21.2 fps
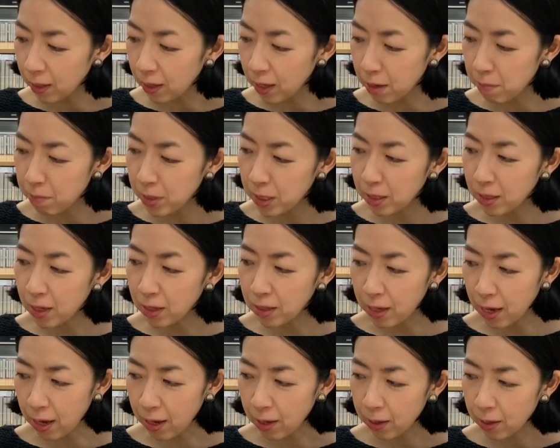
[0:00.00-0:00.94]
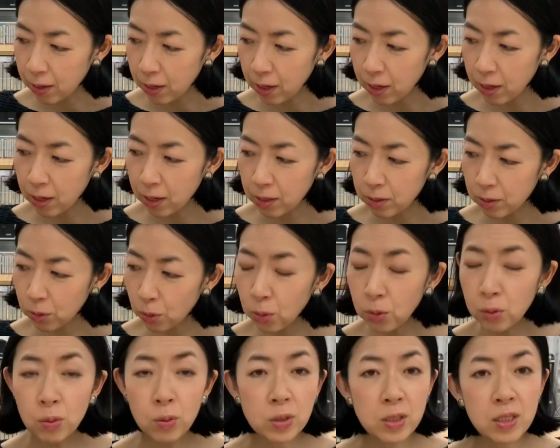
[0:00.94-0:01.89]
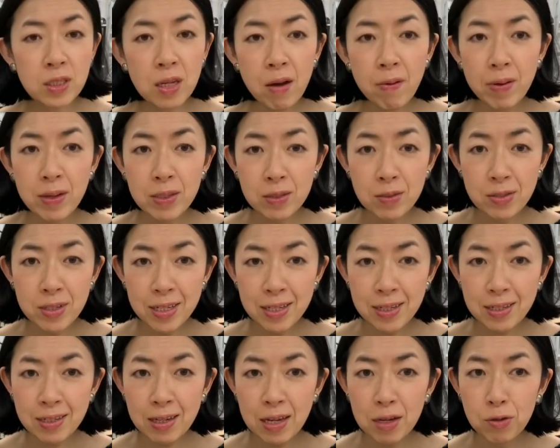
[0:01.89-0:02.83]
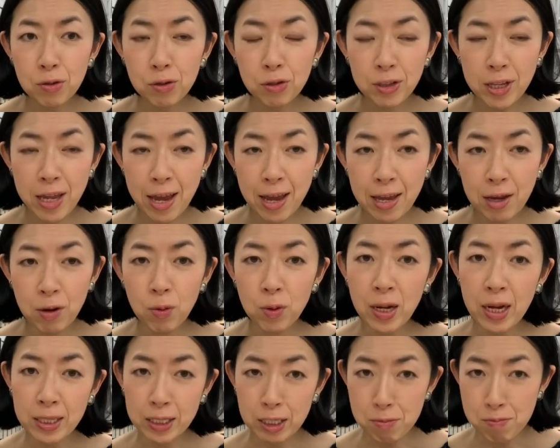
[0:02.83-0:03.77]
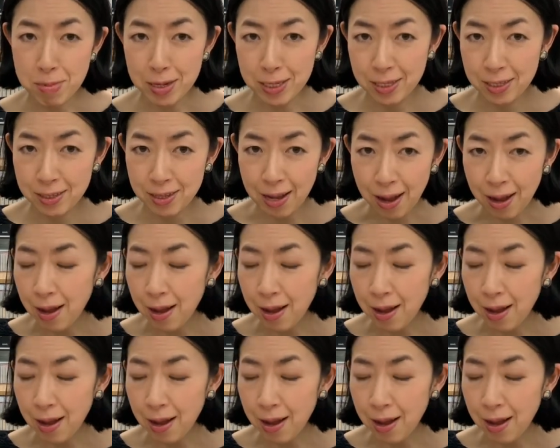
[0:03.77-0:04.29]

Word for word: えー、みんなで、え道具を使わずに絵の具で絵を描きました